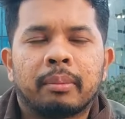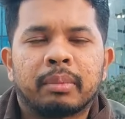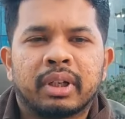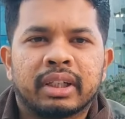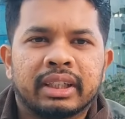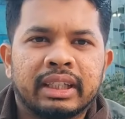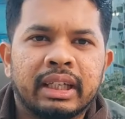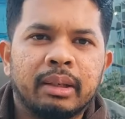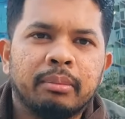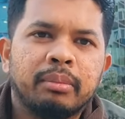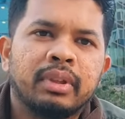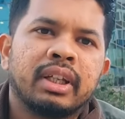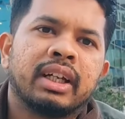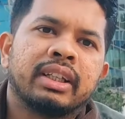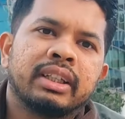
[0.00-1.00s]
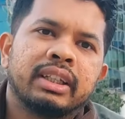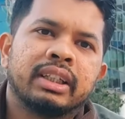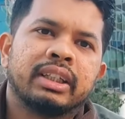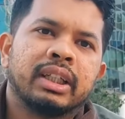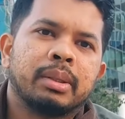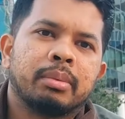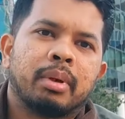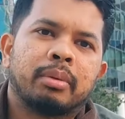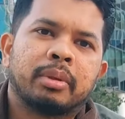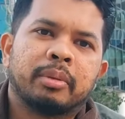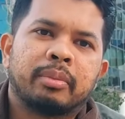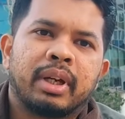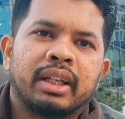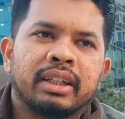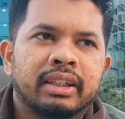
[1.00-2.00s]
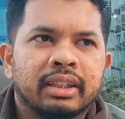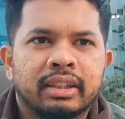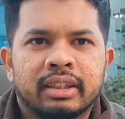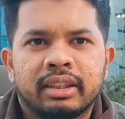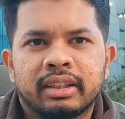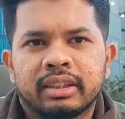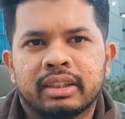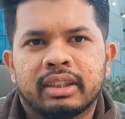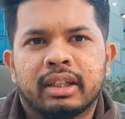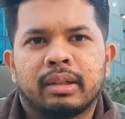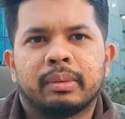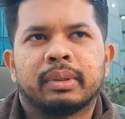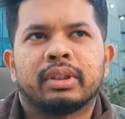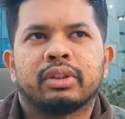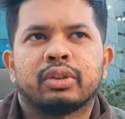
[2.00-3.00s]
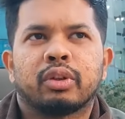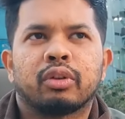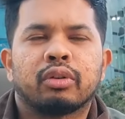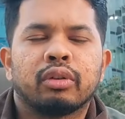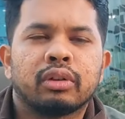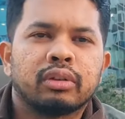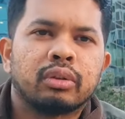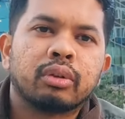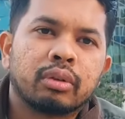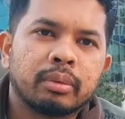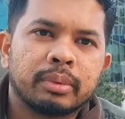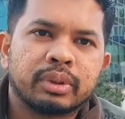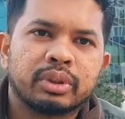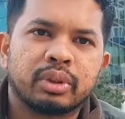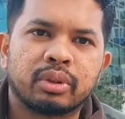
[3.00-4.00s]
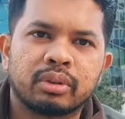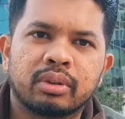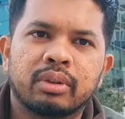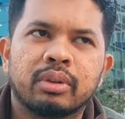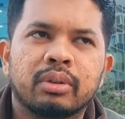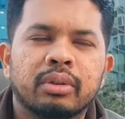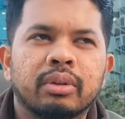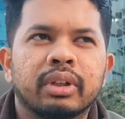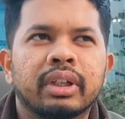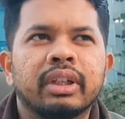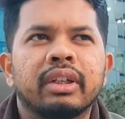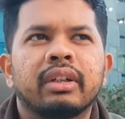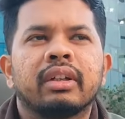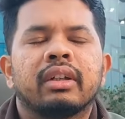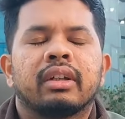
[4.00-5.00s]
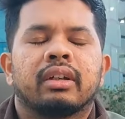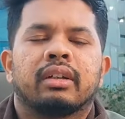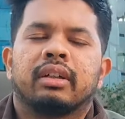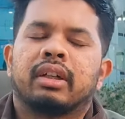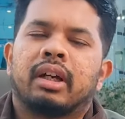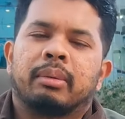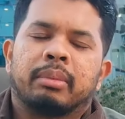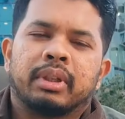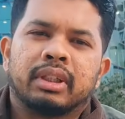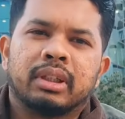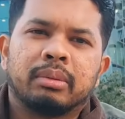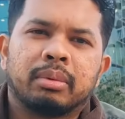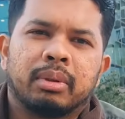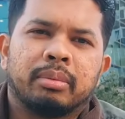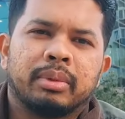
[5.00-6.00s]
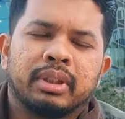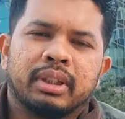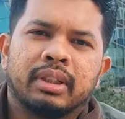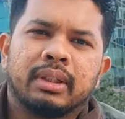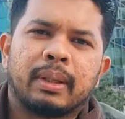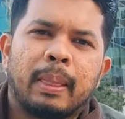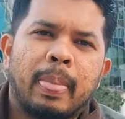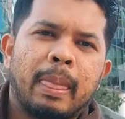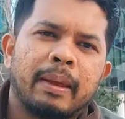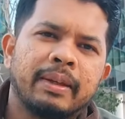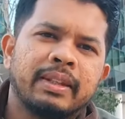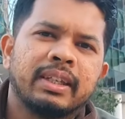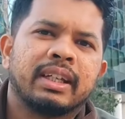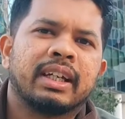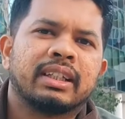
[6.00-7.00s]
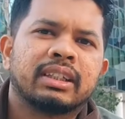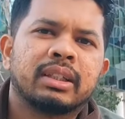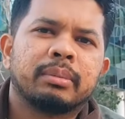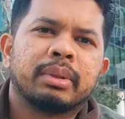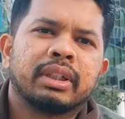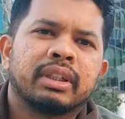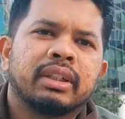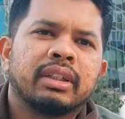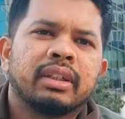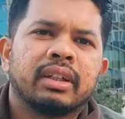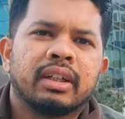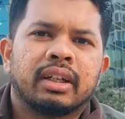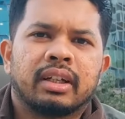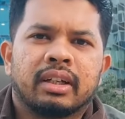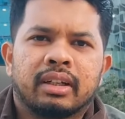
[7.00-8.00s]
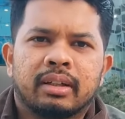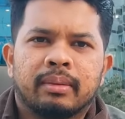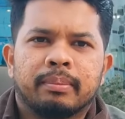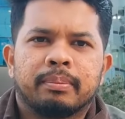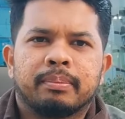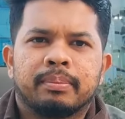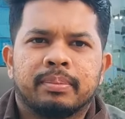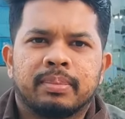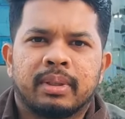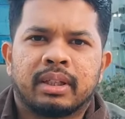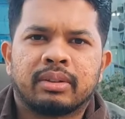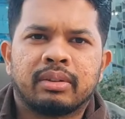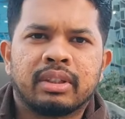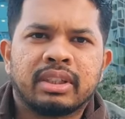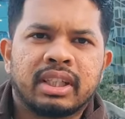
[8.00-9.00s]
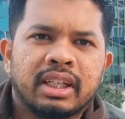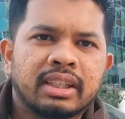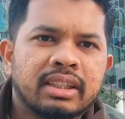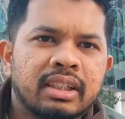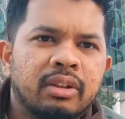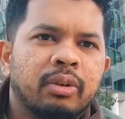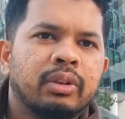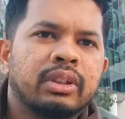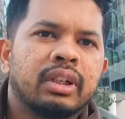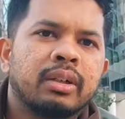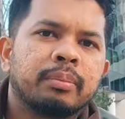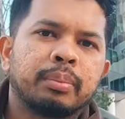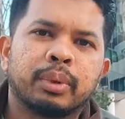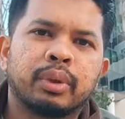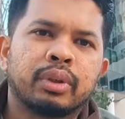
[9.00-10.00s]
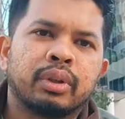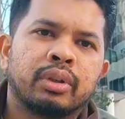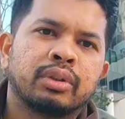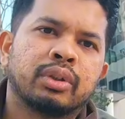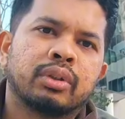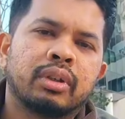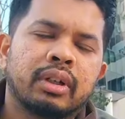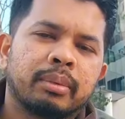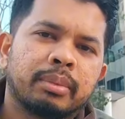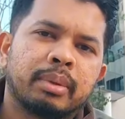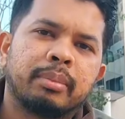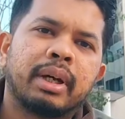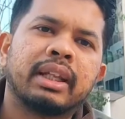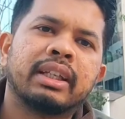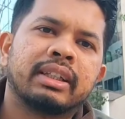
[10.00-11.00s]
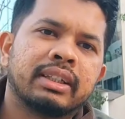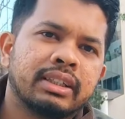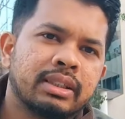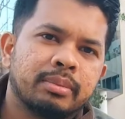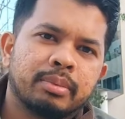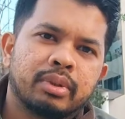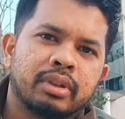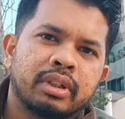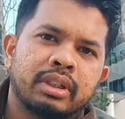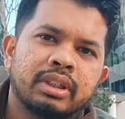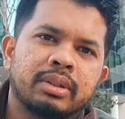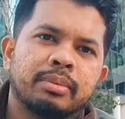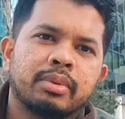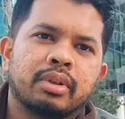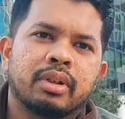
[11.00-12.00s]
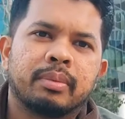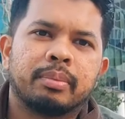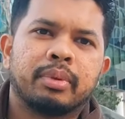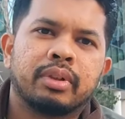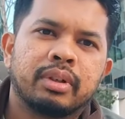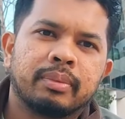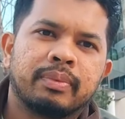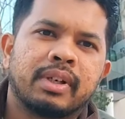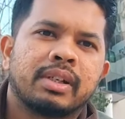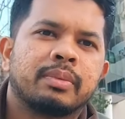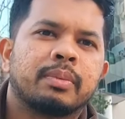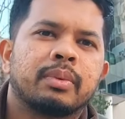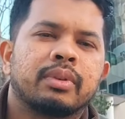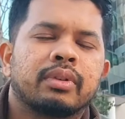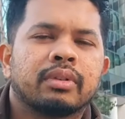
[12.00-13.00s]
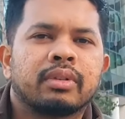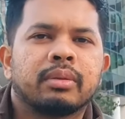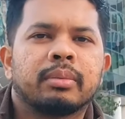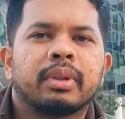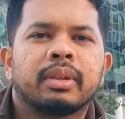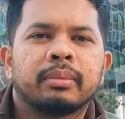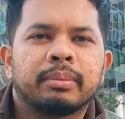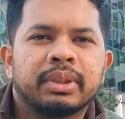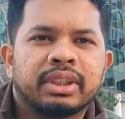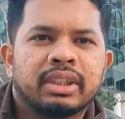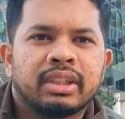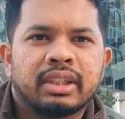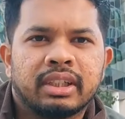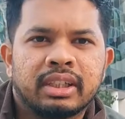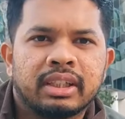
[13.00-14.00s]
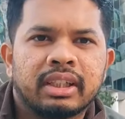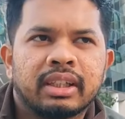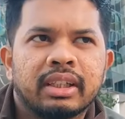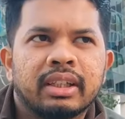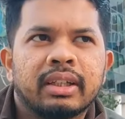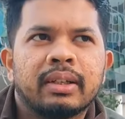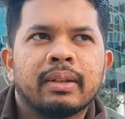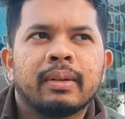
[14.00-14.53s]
আমরা গেম না দিয়ে কীভাবে মালিকের থেকে আমাদের সকল রকমের সংগ্রহ করে আমরা কিভাবে এদিকে আসতে পারি আসলে স্যানজেন হয়ে যাওয়ার পরেও যখন আমরা মালিক রিসিভ করে রিসিভ করার পরে পাসপোর্ট অথবা ভিসা রেখে দেয়